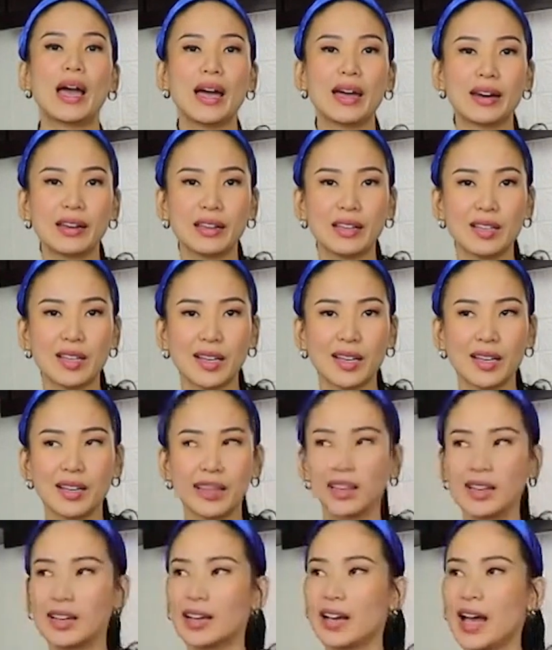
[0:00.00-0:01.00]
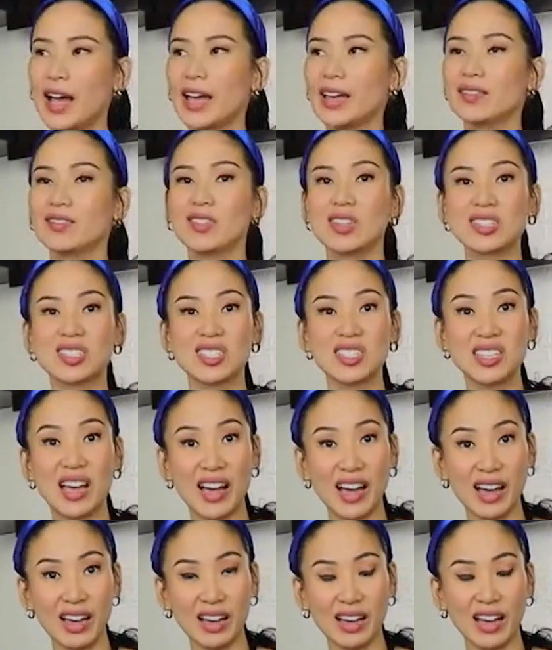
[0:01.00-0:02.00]
rin kahit isda,
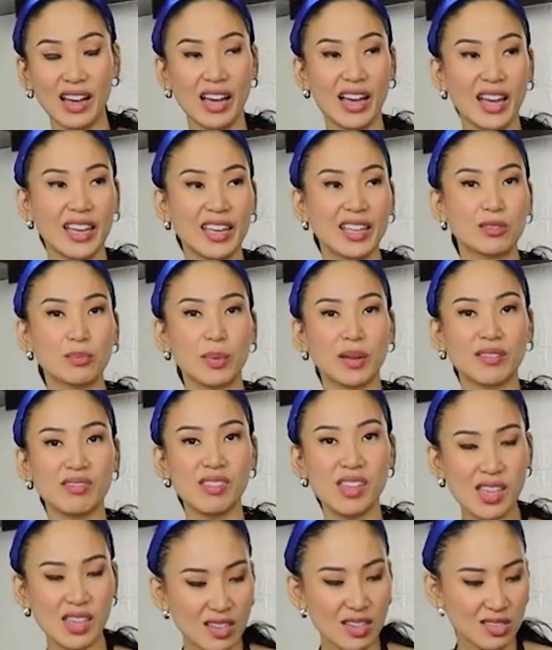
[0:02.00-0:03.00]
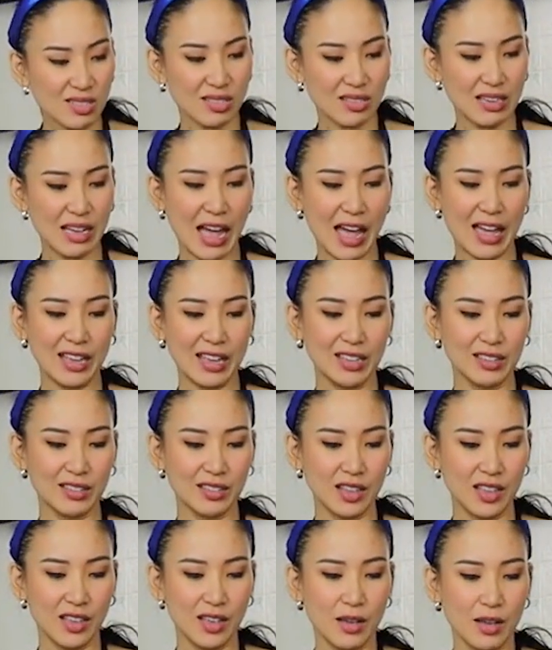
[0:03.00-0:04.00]
kahit patis, kahit
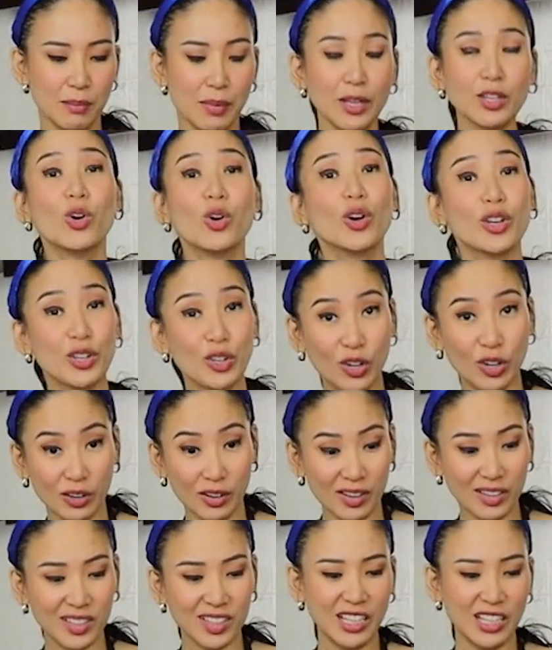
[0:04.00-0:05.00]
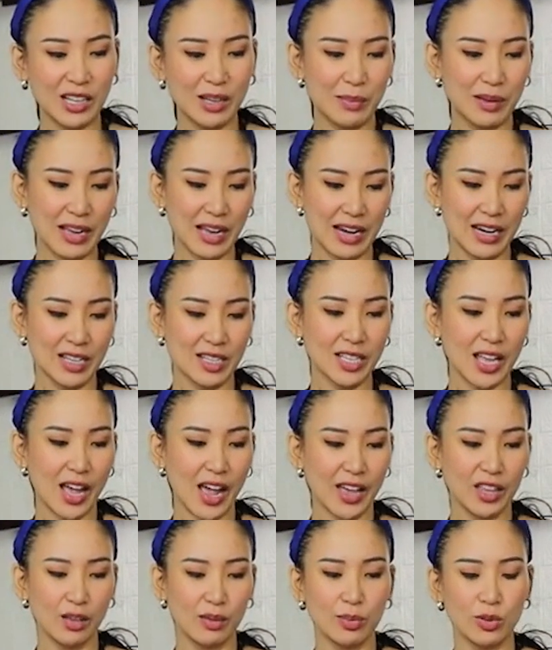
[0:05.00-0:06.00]
may toyo. Hindi naman galing sa
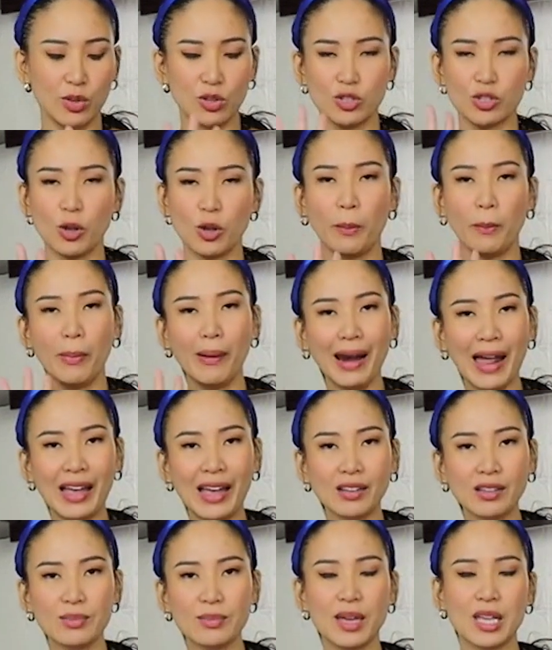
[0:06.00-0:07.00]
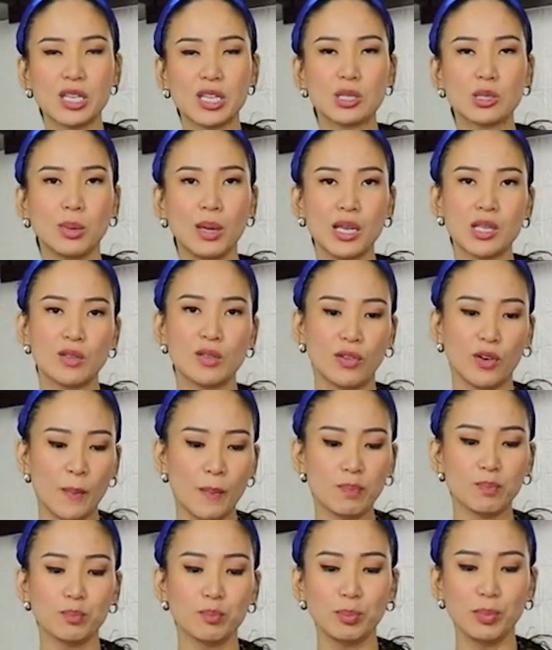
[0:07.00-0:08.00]
hayop yon So, plant-based, based from
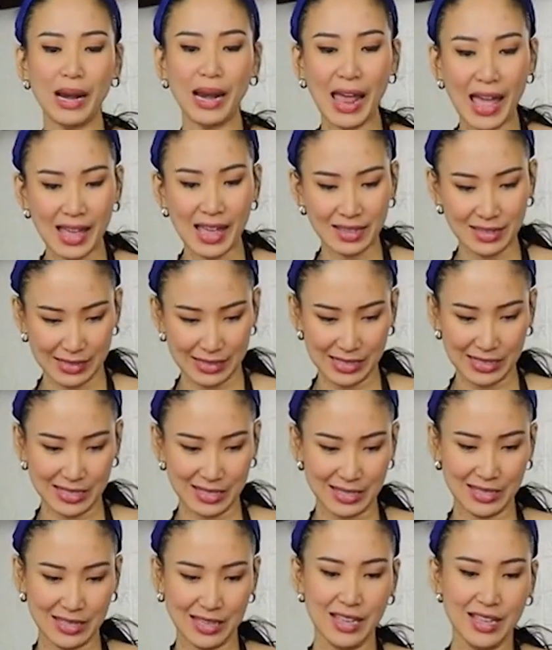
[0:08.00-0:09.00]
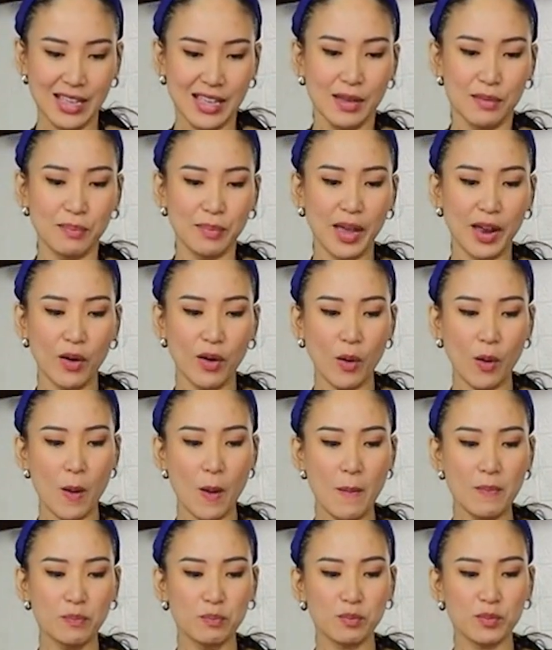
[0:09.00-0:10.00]
plants. Pero,
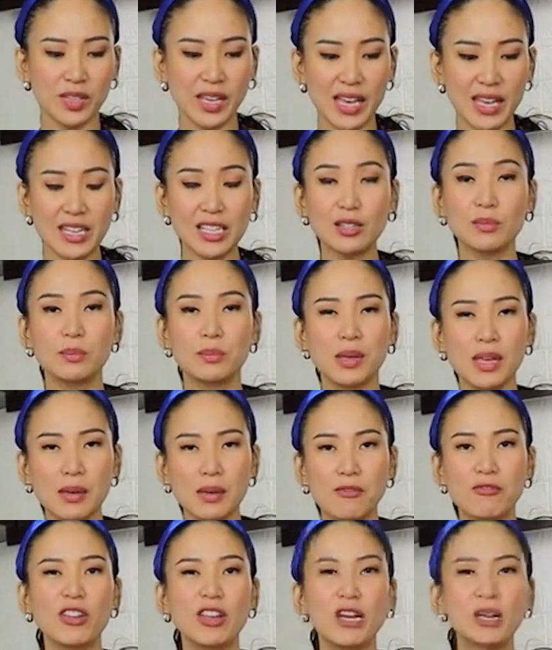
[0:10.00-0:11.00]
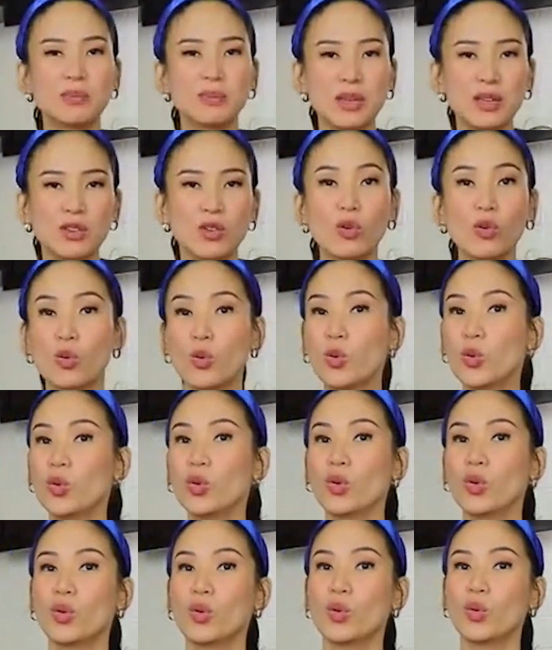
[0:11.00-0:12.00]
can it be Filipino kung
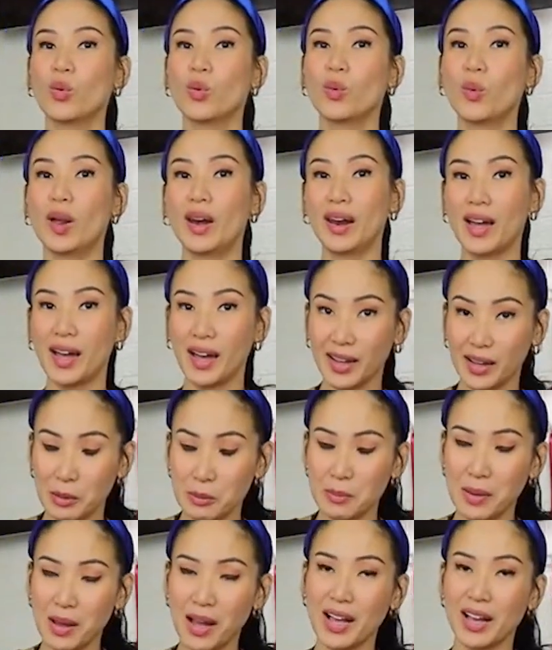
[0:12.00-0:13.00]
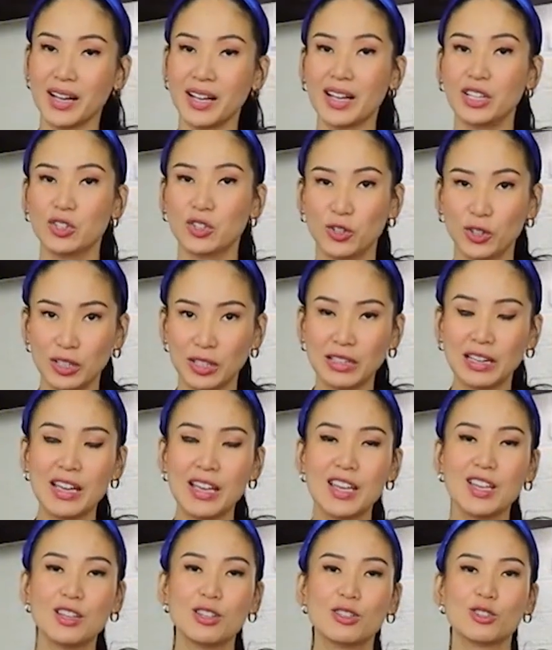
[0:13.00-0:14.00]
wala ng mga ganon?
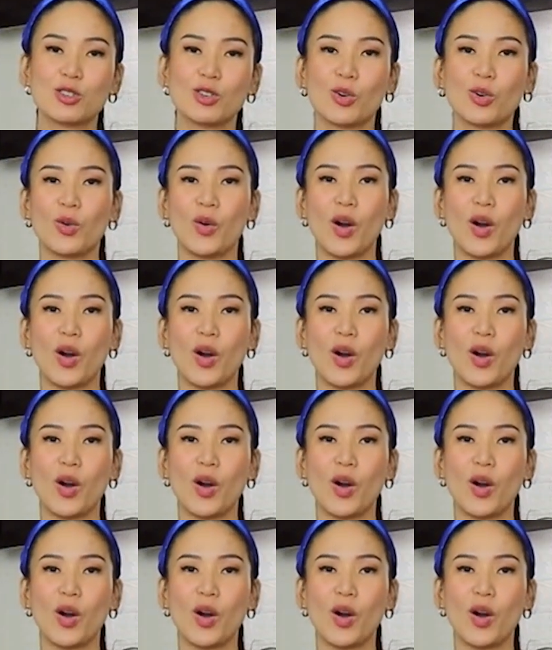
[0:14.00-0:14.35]
So,